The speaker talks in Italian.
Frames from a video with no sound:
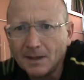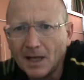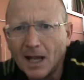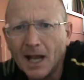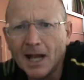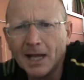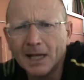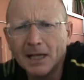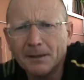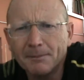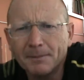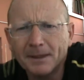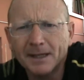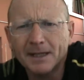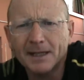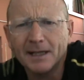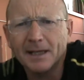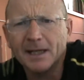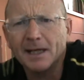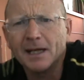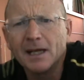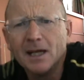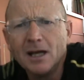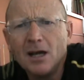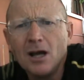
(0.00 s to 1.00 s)
Anche
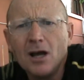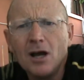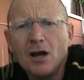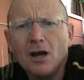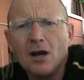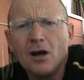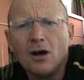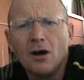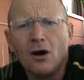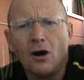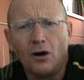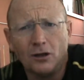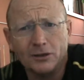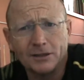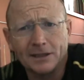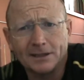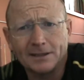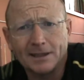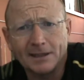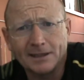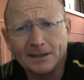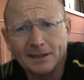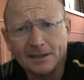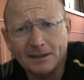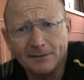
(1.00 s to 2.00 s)
perché ogni
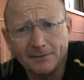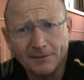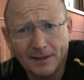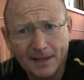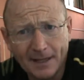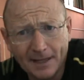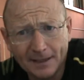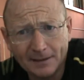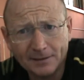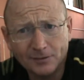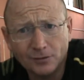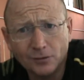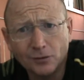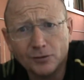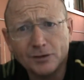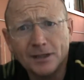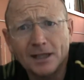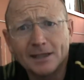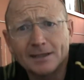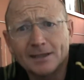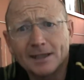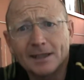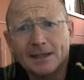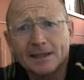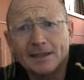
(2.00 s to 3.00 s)
atleta è diverso, ogni
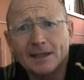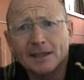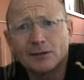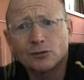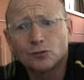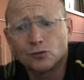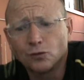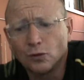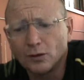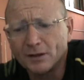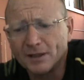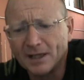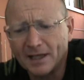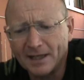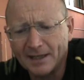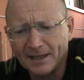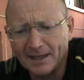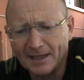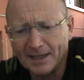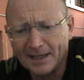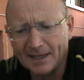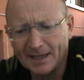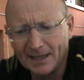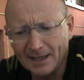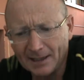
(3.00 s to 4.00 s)
atleta ha il suo
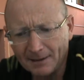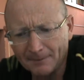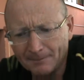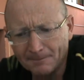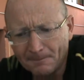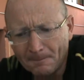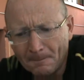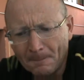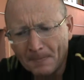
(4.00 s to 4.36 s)
DNA